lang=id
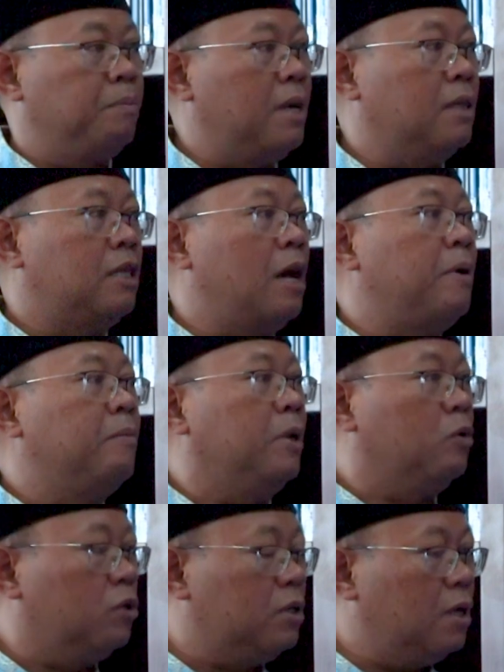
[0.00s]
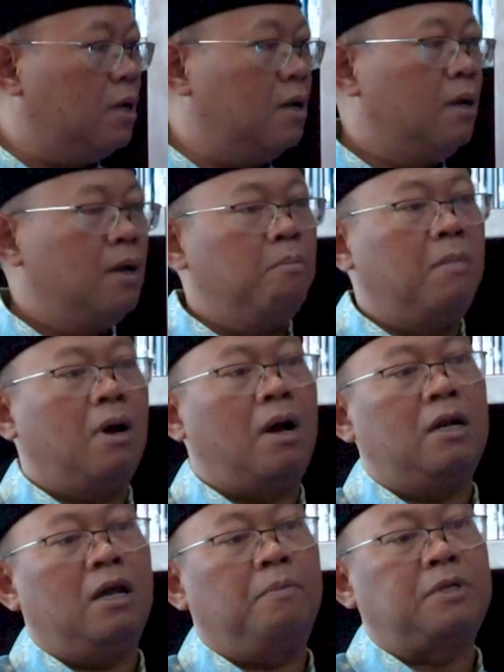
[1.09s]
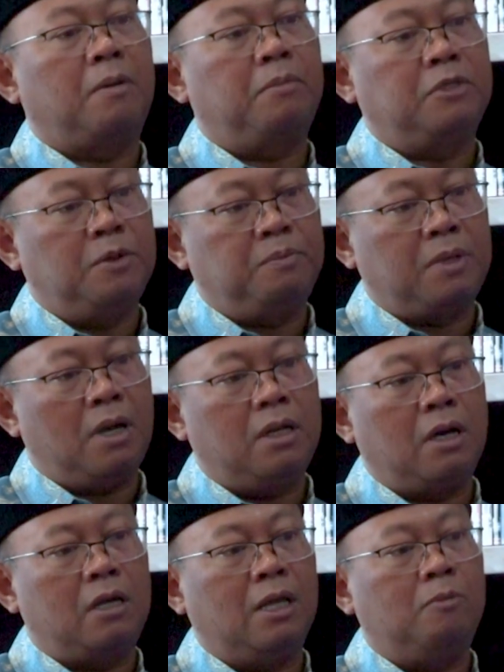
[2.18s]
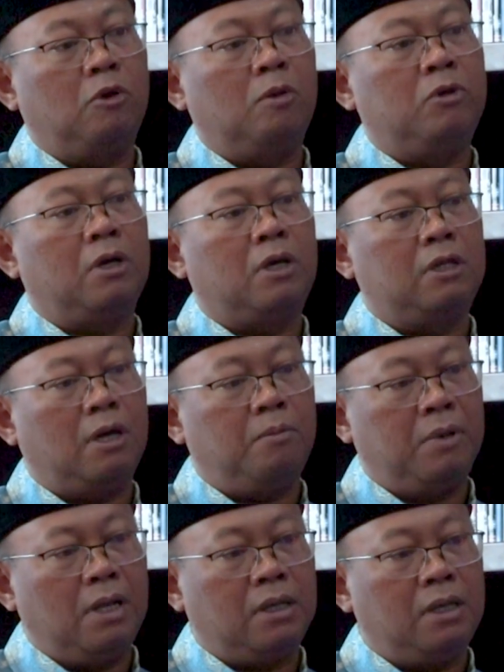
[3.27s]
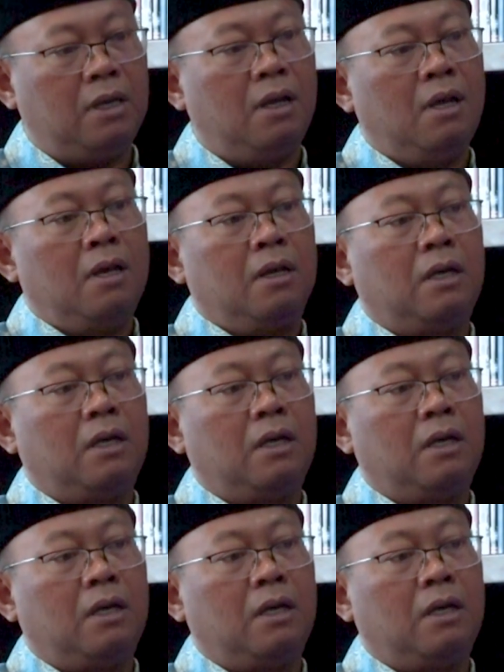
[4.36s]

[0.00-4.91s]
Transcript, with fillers: pada tahapan berikutnya menghadap Sang Pencipta dengan ilmu-ilmu yang kita miliki,